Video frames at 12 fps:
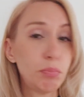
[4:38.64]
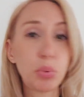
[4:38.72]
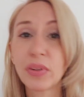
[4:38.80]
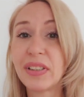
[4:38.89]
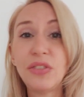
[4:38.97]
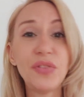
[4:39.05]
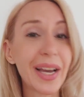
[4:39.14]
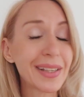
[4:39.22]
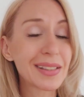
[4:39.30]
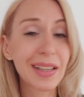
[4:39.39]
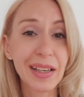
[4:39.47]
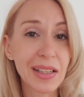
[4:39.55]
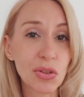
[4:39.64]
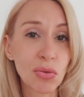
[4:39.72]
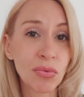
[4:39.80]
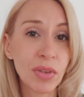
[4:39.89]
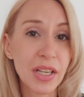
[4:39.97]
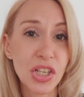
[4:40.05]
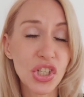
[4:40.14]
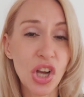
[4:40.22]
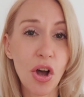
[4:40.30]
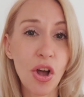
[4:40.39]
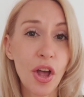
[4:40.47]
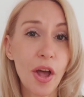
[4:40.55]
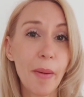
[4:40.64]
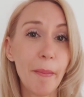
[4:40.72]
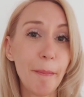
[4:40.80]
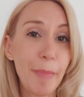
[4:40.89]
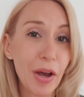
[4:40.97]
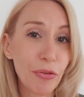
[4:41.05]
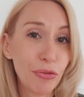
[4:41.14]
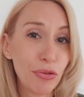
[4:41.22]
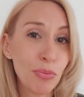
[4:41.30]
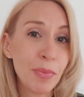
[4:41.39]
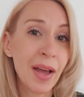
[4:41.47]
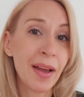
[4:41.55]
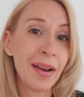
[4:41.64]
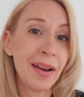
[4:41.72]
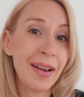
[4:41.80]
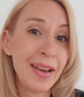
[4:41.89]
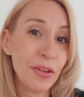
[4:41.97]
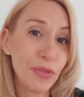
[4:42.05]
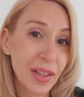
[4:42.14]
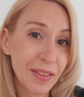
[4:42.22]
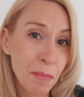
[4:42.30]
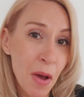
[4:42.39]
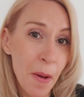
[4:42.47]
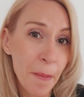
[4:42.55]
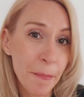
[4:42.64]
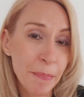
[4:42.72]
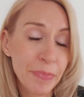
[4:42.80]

pour diverses raisons, les gens parfument les vêtements.